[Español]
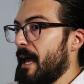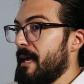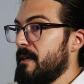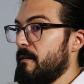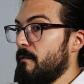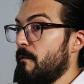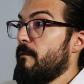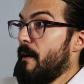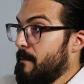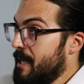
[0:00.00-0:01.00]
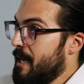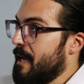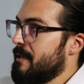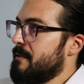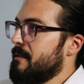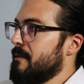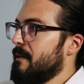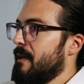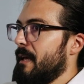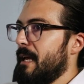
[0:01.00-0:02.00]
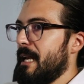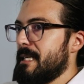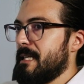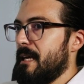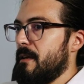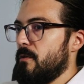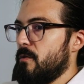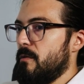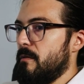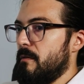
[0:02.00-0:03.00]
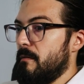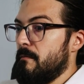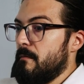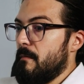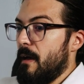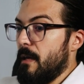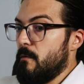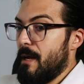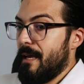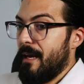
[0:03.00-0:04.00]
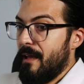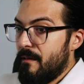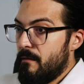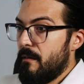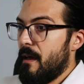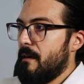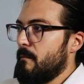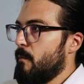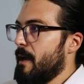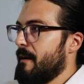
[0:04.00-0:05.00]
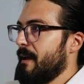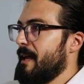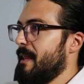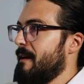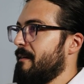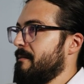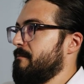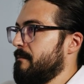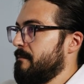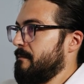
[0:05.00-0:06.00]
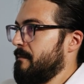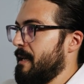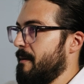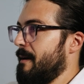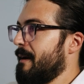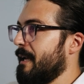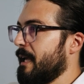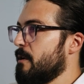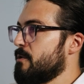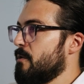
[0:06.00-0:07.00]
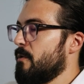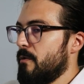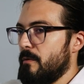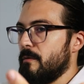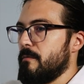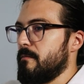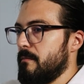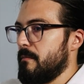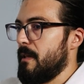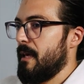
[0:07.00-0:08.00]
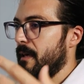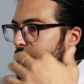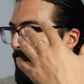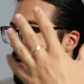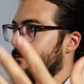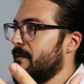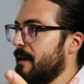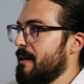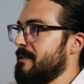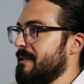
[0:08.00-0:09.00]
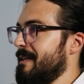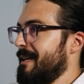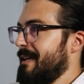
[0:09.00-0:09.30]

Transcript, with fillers: hay familias en las que mm, hay una creencia muy arraigada a nivel religioso o de creencias